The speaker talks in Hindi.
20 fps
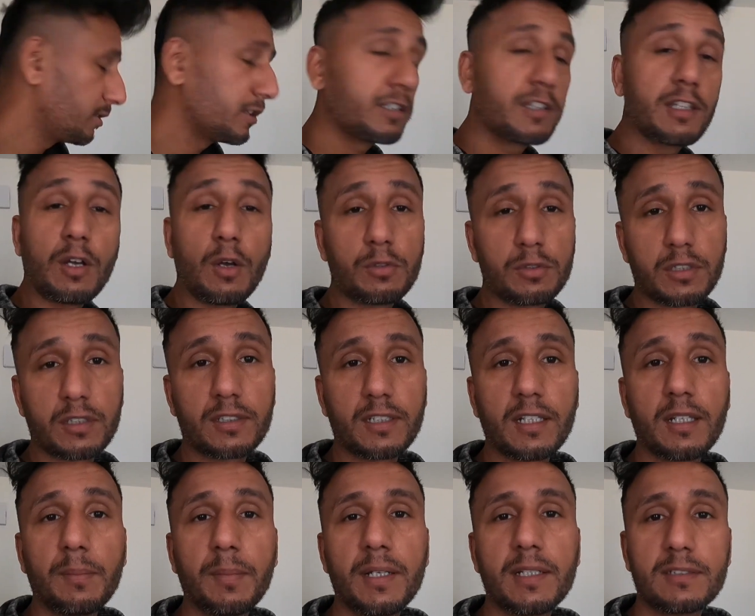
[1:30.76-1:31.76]
जितना हो
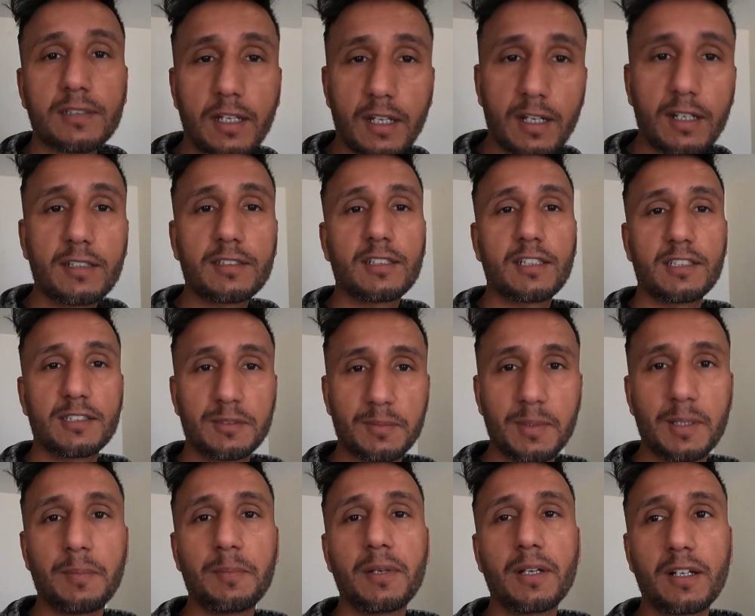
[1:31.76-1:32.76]
सकता था मैंने सारा का सारा
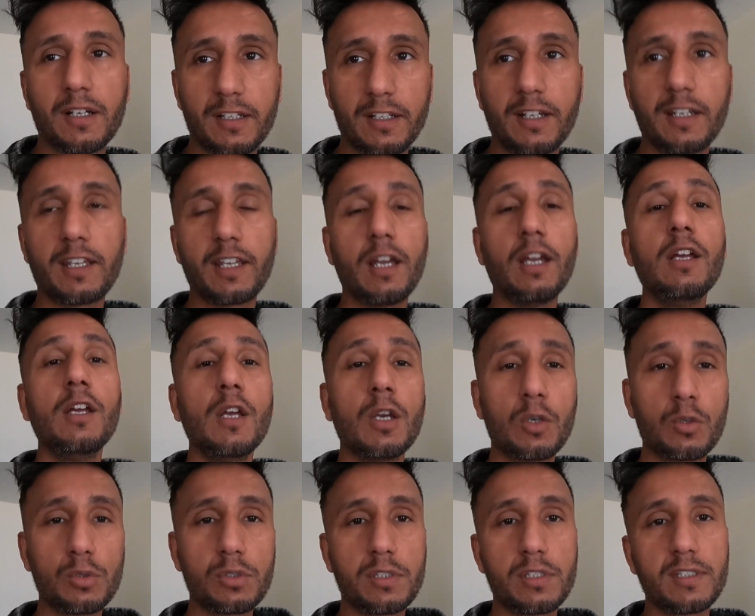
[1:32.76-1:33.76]
सामान अपना इकट्ठा किया
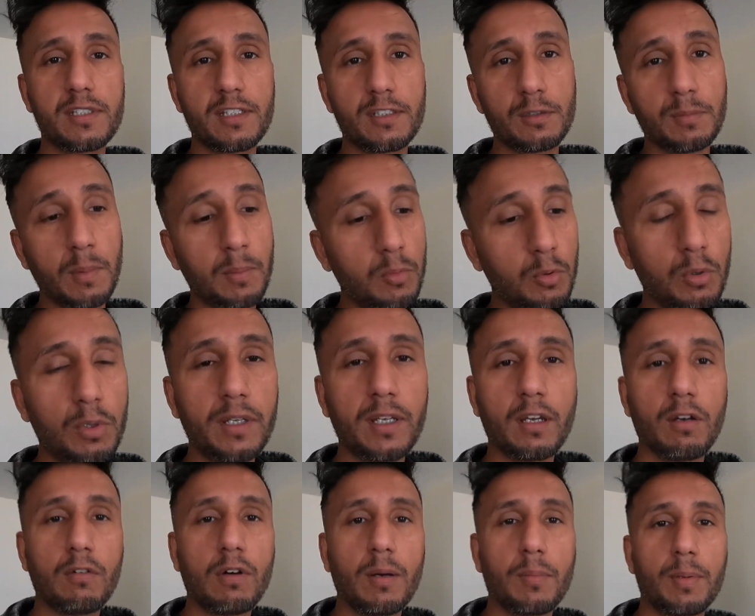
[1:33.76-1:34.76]
कुछ चीज़ें जो मैं भूल
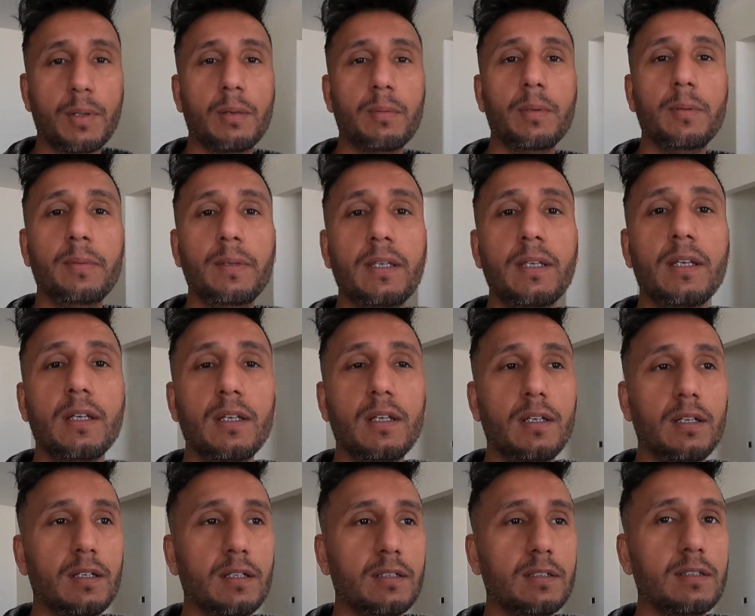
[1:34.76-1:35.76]
गया वहाँ पर अभी भी
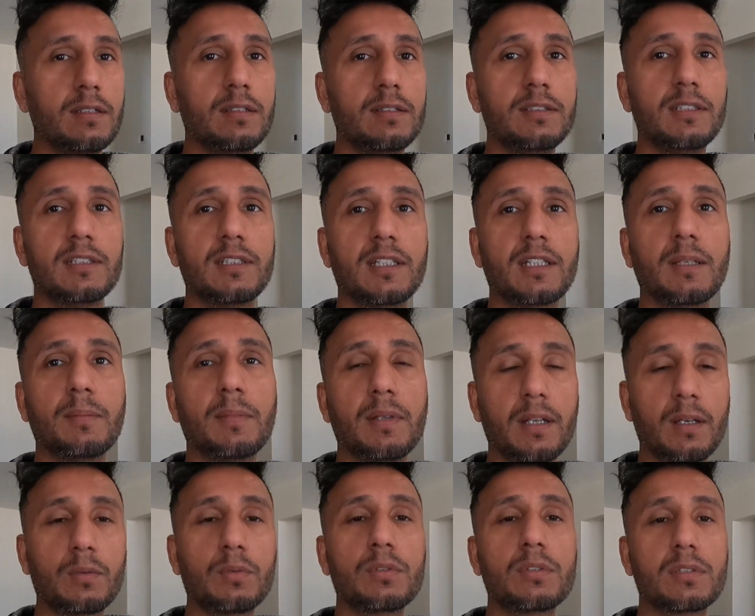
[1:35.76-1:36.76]
जैसे कि
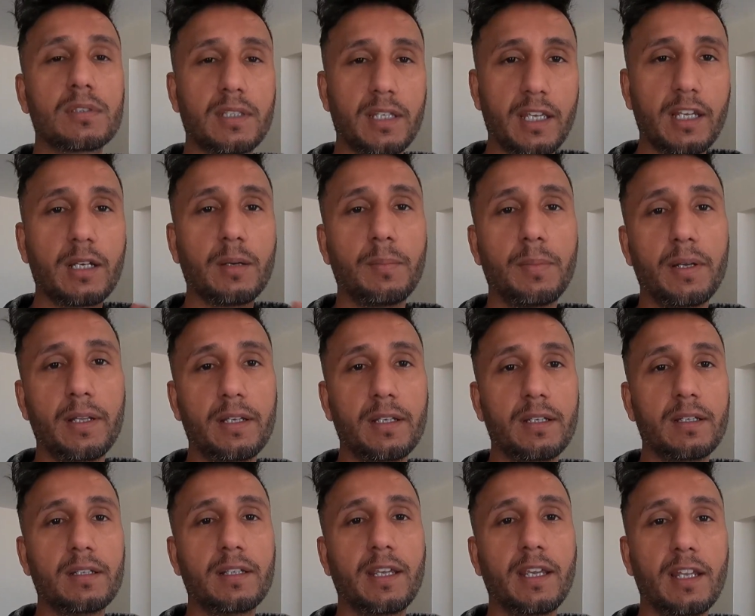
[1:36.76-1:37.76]
मेरे कुछ थे
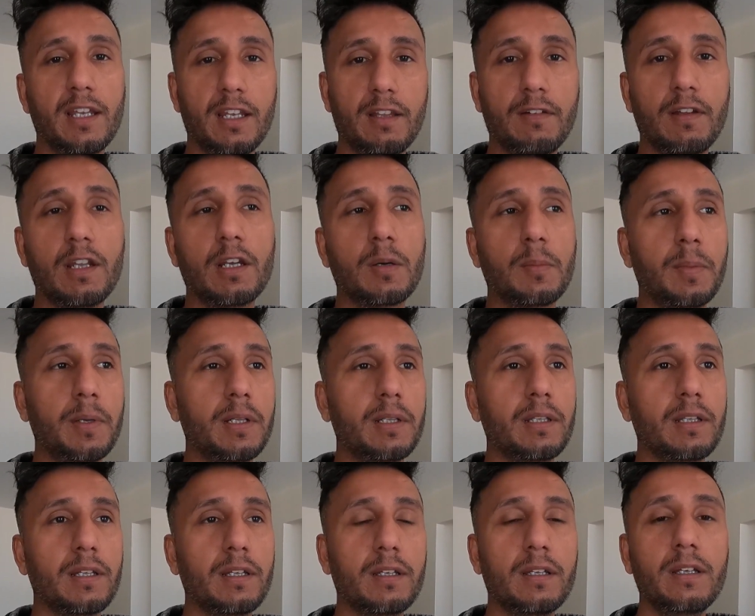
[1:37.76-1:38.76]
कपड़े खेलने वाले कपड़े
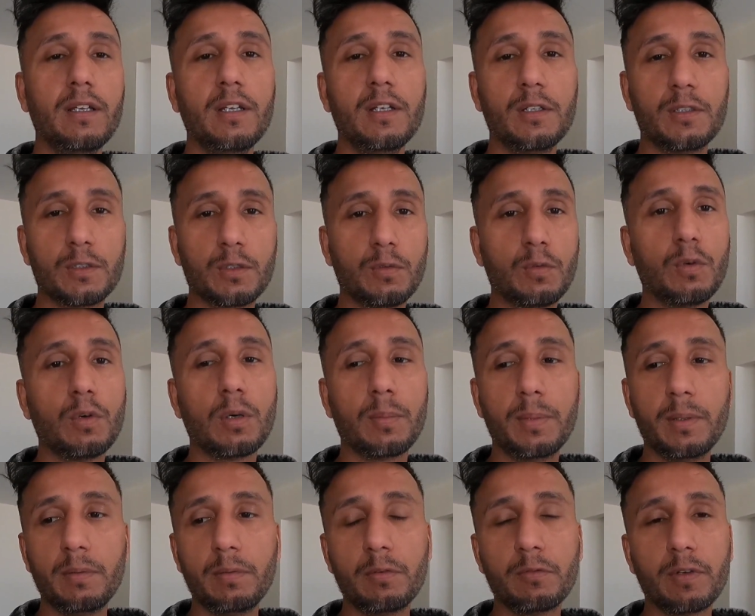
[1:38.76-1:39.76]
थे तो वो
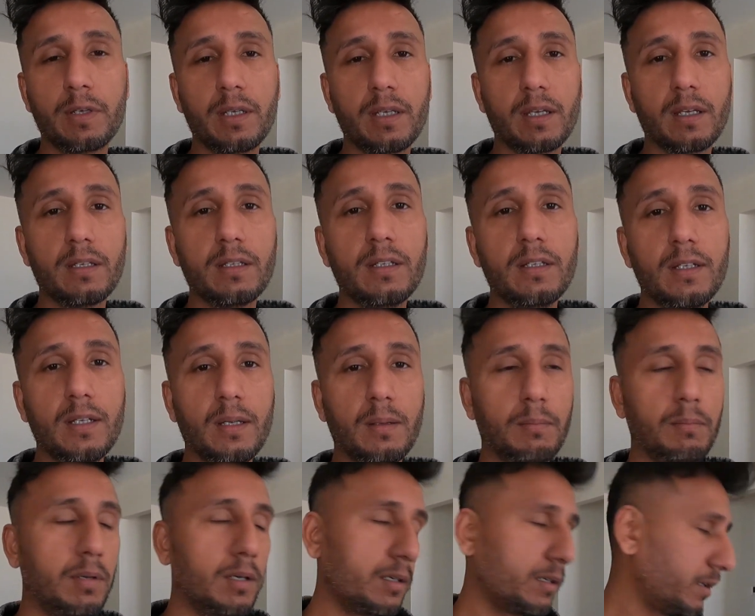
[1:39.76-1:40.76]
अभी भी वहीं हैं
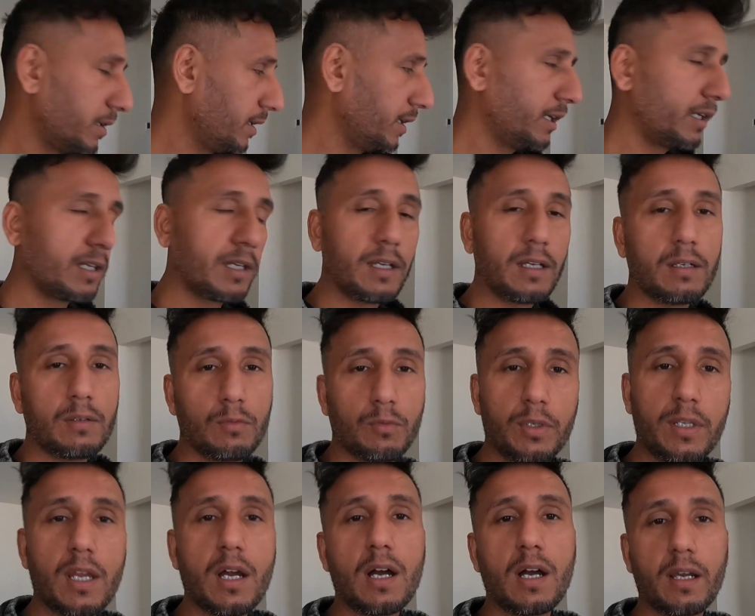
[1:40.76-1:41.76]
बट ठीक है
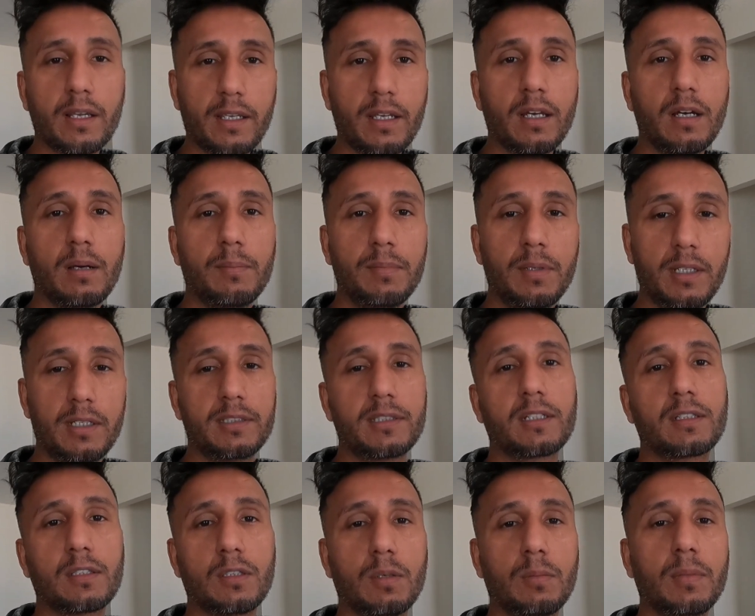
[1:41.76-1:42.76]
वो यहाँ आके अब ले
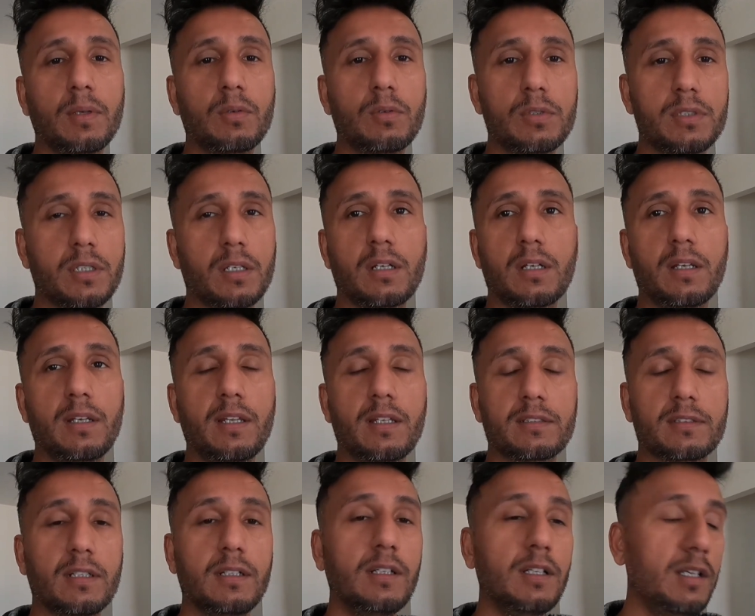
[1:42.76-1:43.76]
सकता हूँ मैं कोई चक्कर
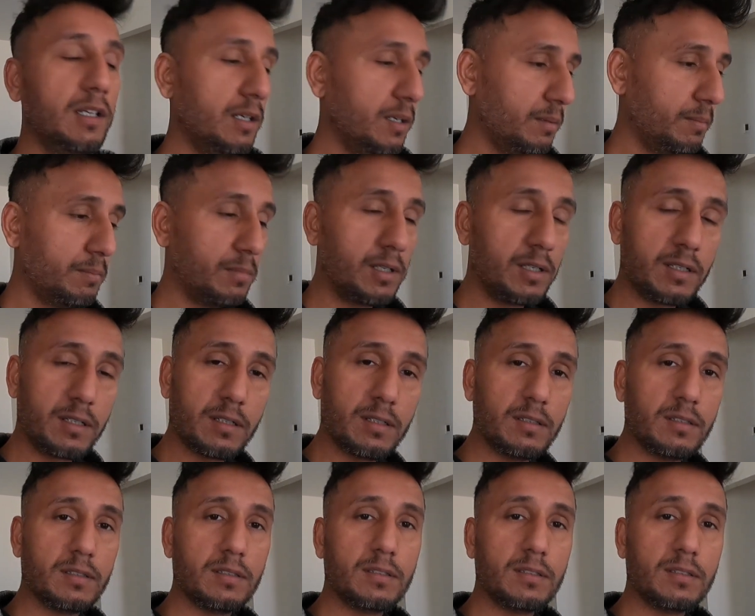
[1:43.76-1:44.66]
नहीं ऐसा बट